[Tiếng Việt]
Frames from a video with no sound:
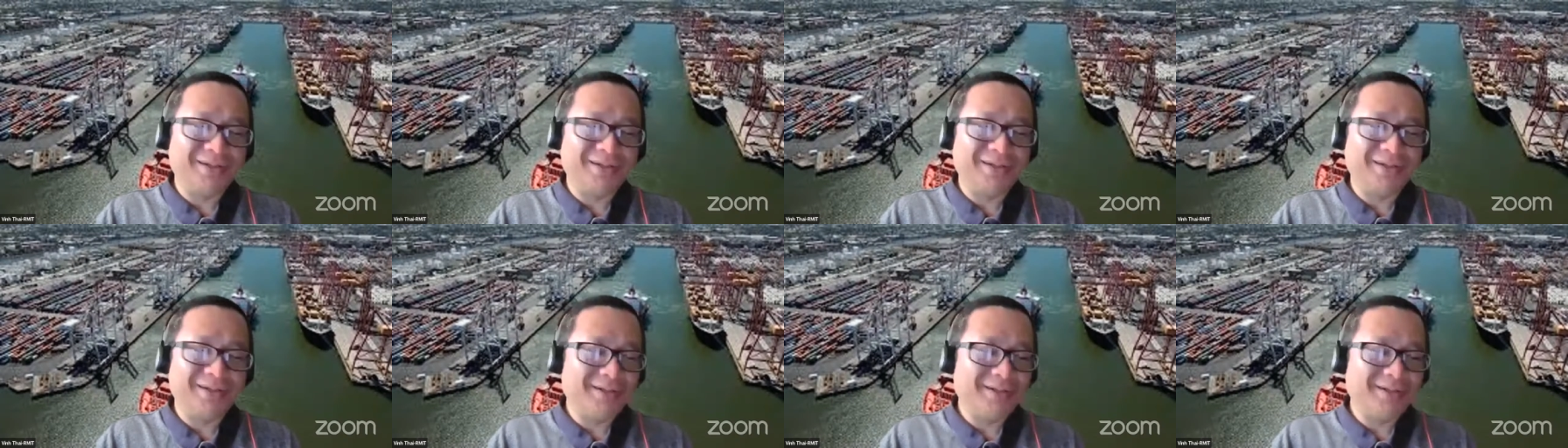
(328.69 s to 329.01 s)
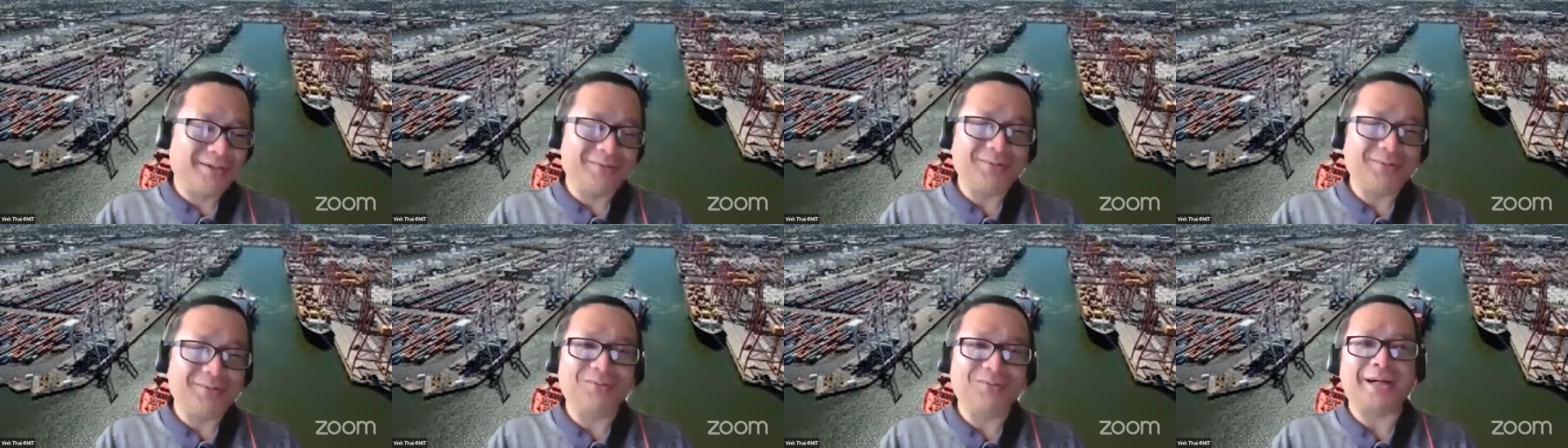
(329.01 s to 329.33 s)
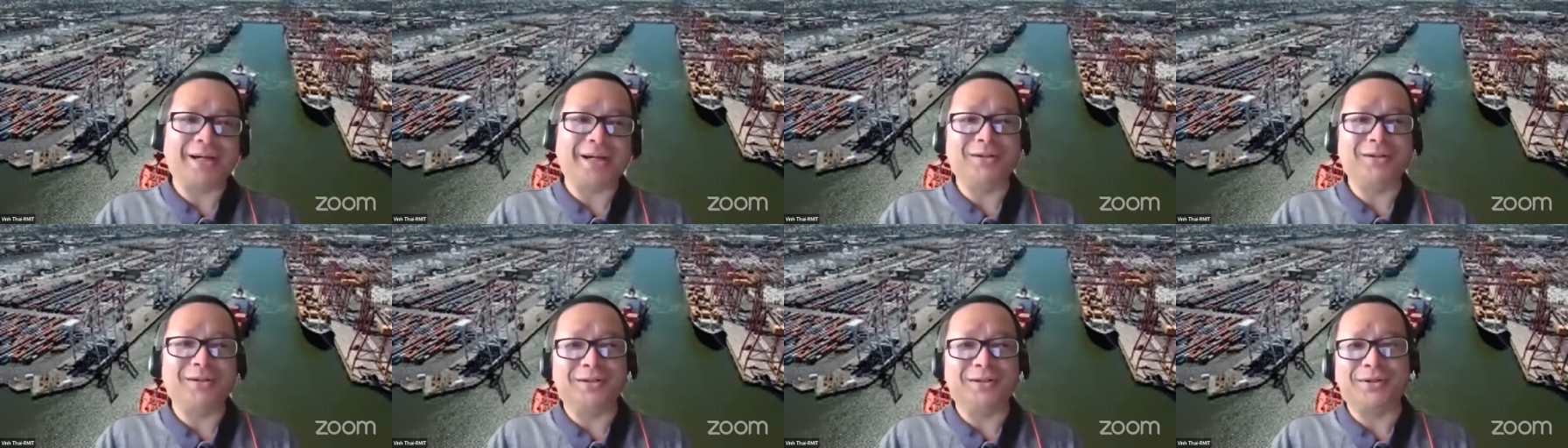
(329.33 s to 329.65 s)
không không trả
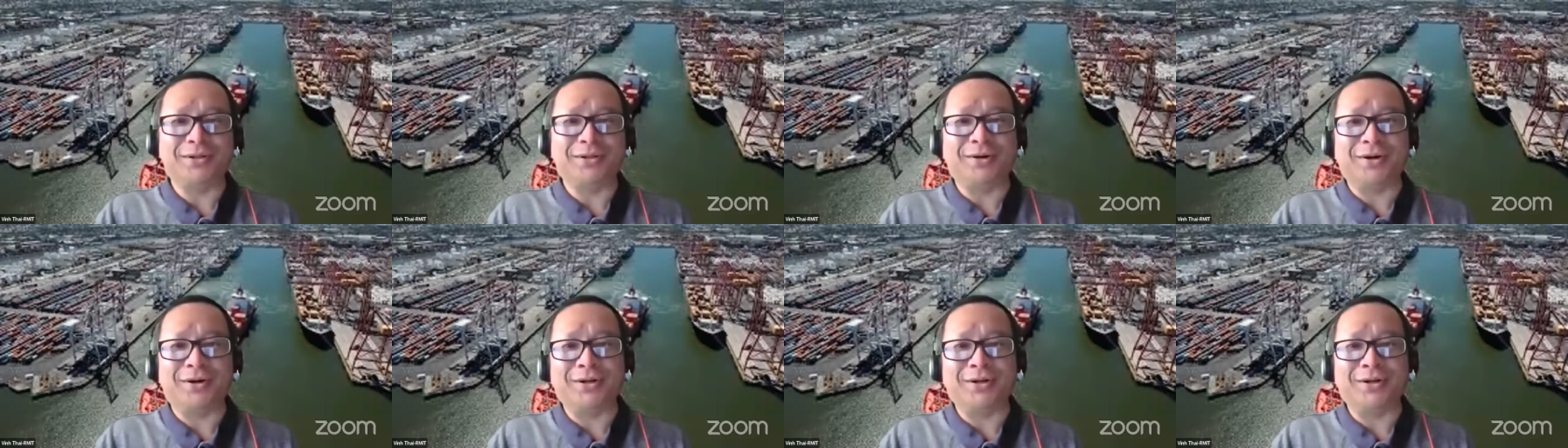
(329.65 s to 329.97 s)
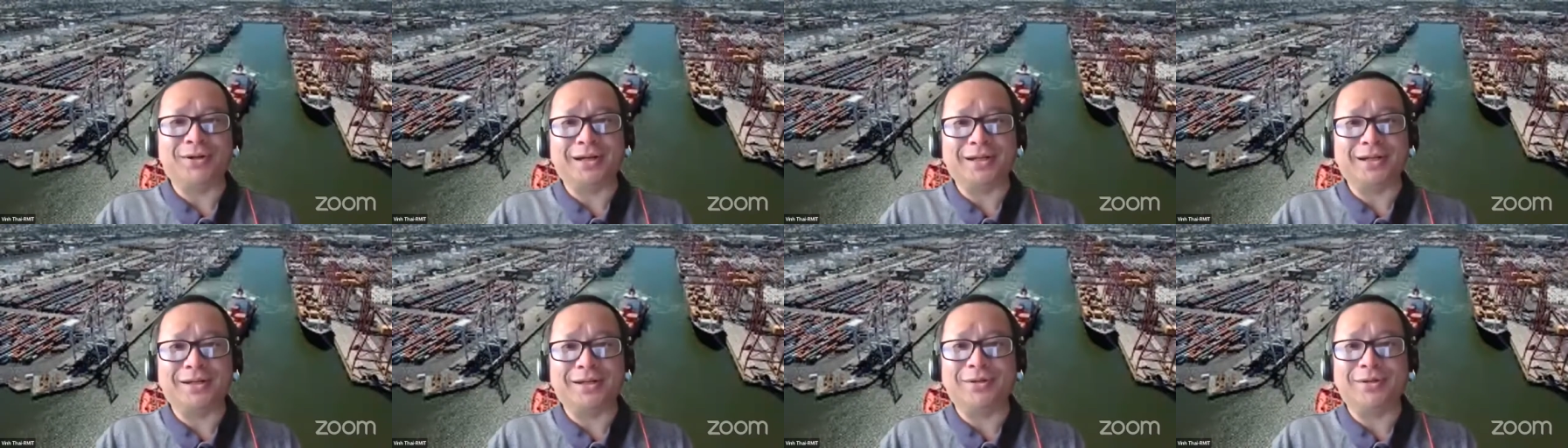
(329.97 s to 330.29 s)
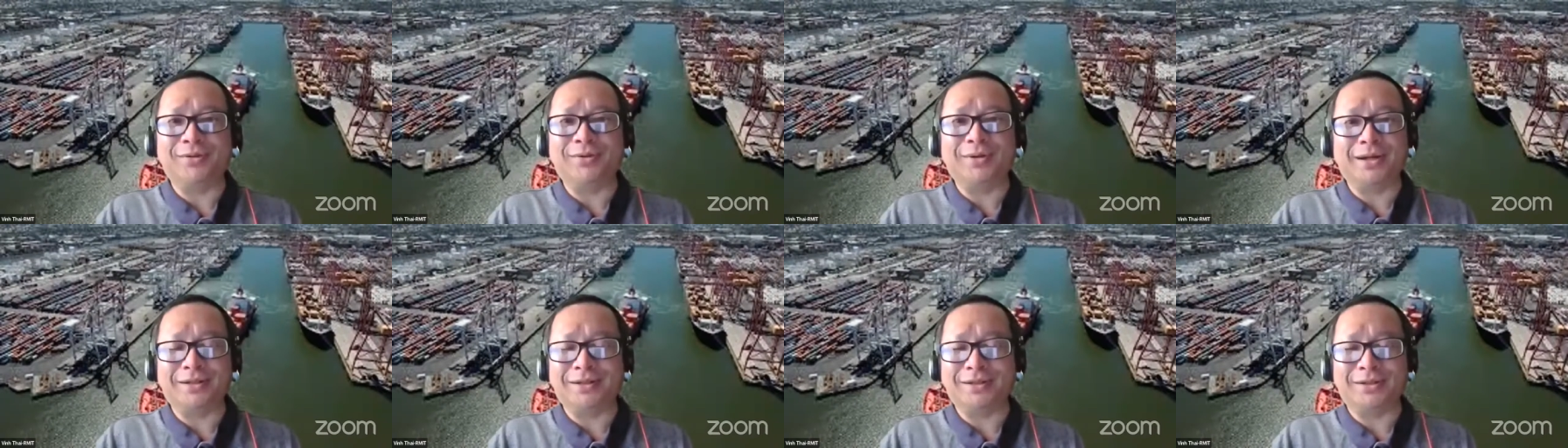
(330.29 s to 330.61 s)
lời được câu hỏi này là nghiên cứu
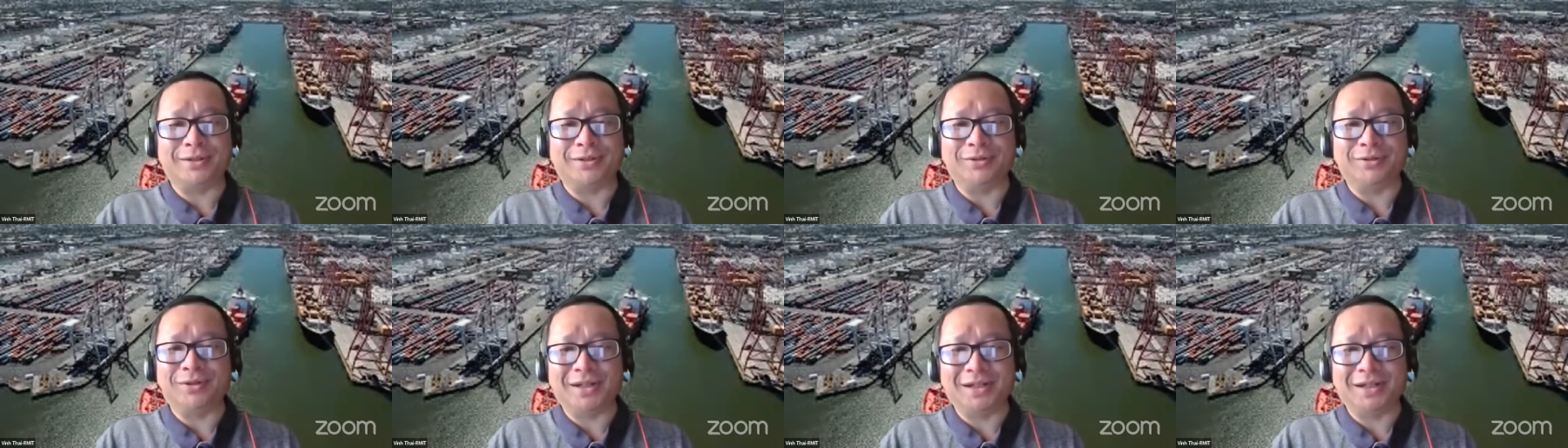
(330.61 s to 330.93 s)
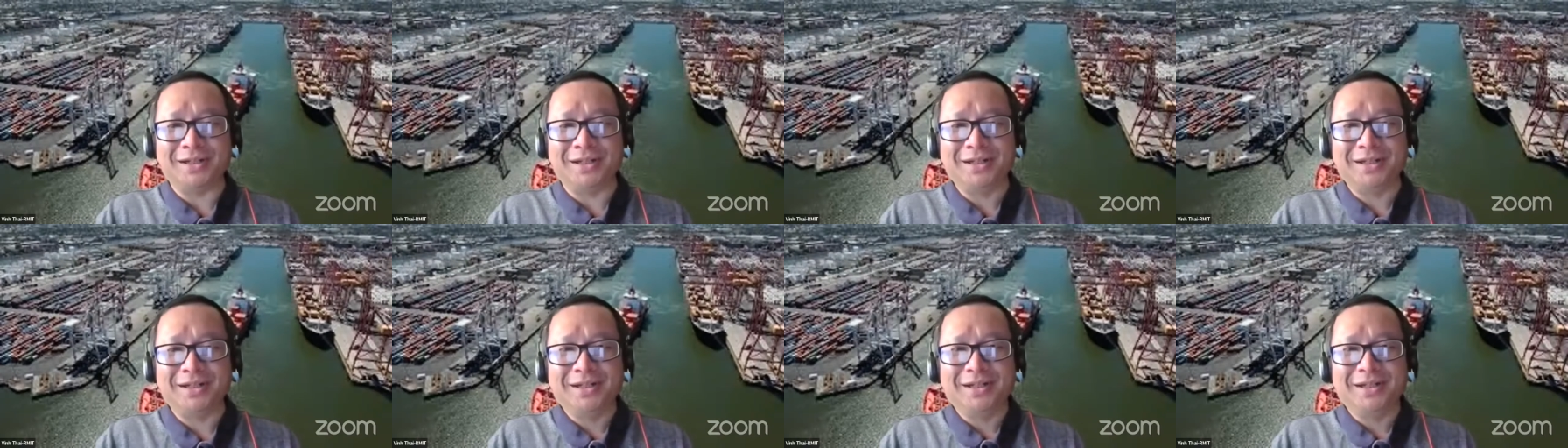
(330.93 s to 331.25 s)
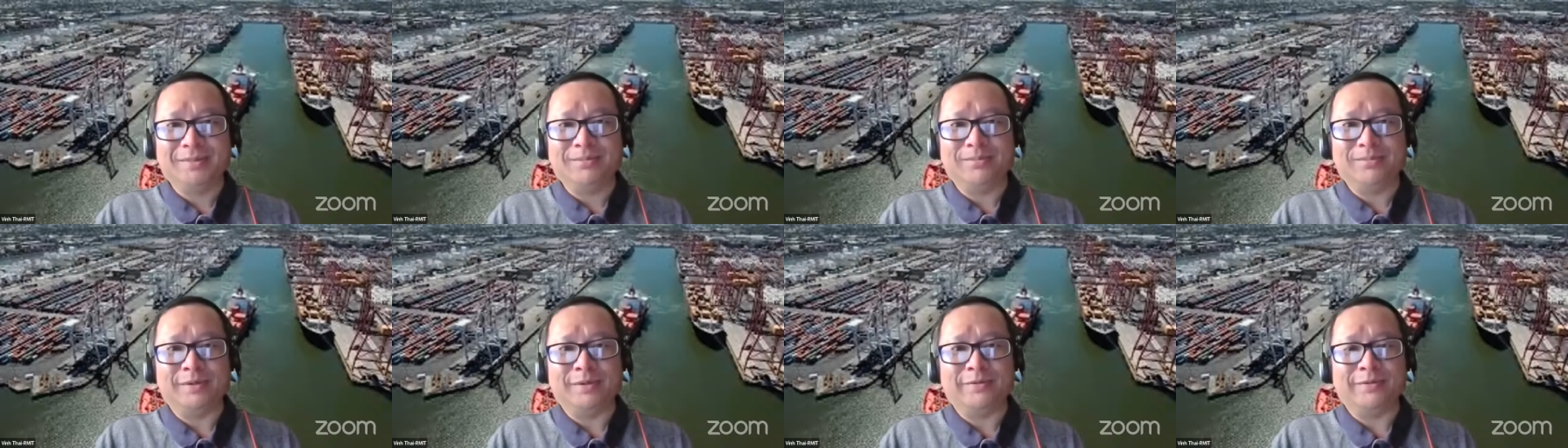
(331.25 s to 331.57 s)
nào sẽ được ưu tiên
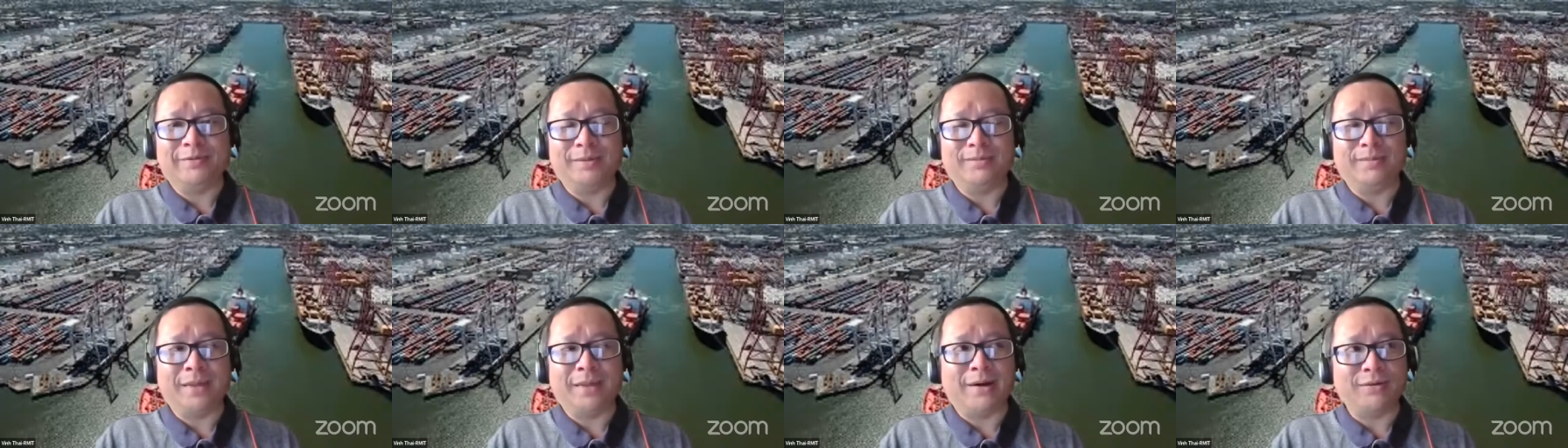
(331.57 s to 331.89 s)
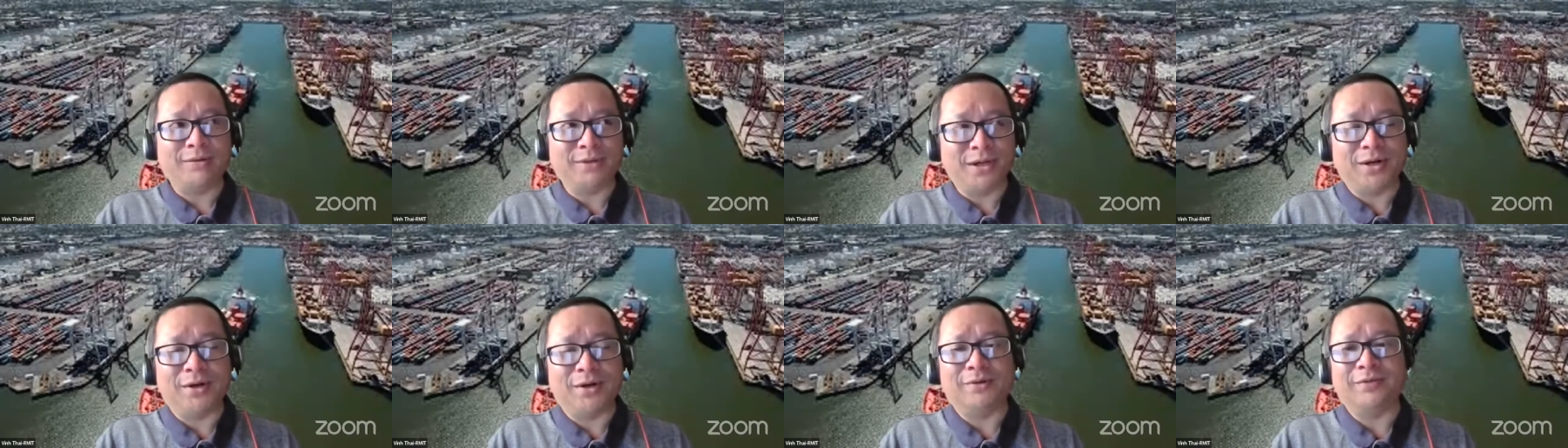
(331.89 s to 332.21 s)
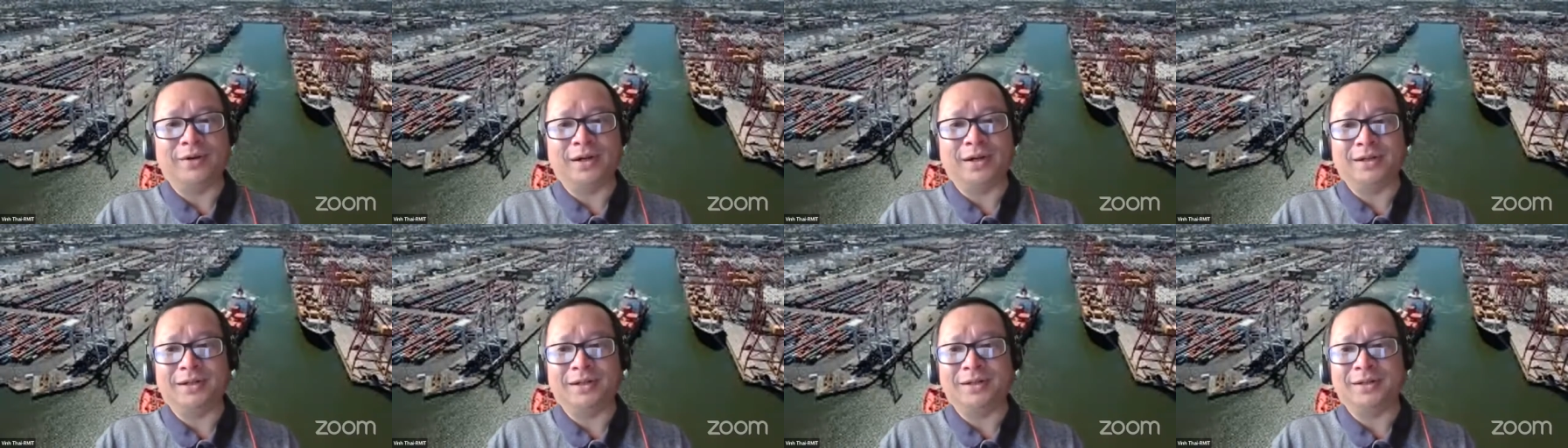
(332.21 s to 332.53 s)
bởi vì bao giờ
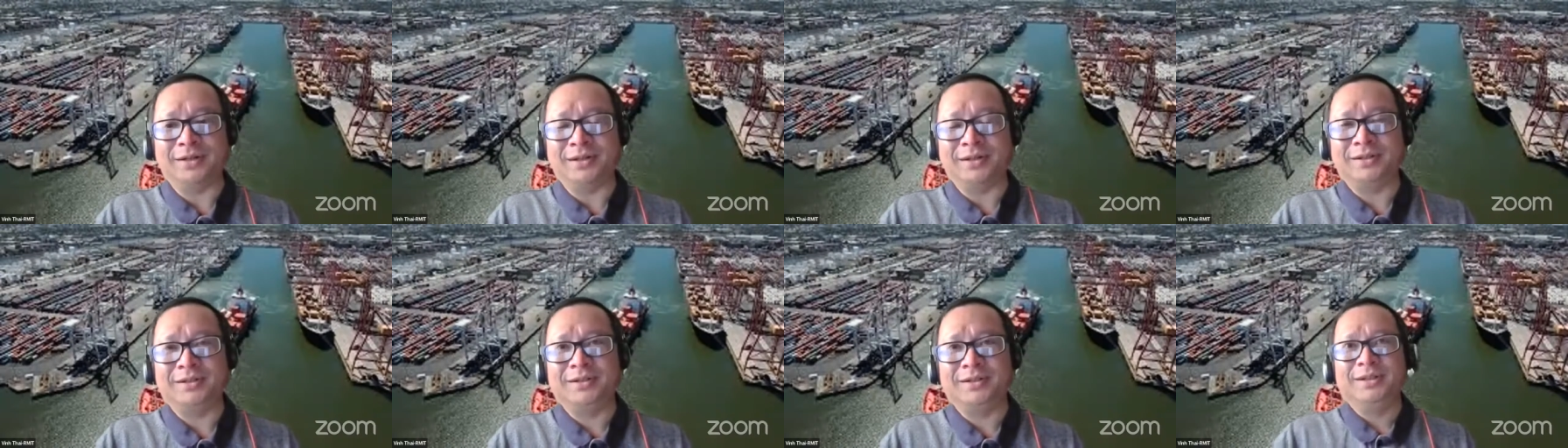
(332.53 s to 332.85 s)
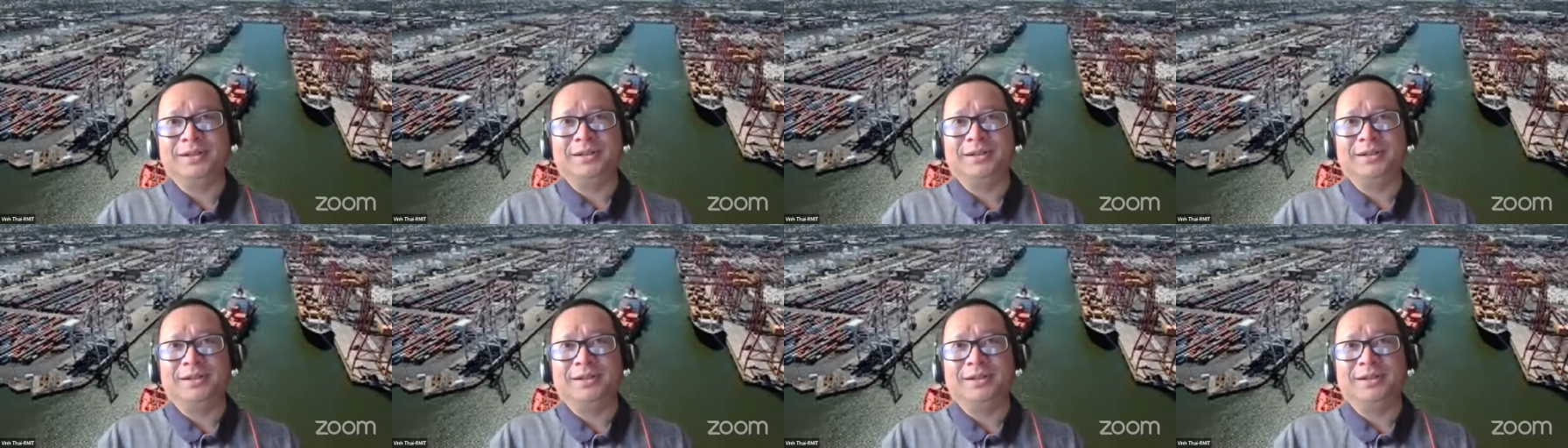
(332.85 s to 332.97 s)
cũng vậy nó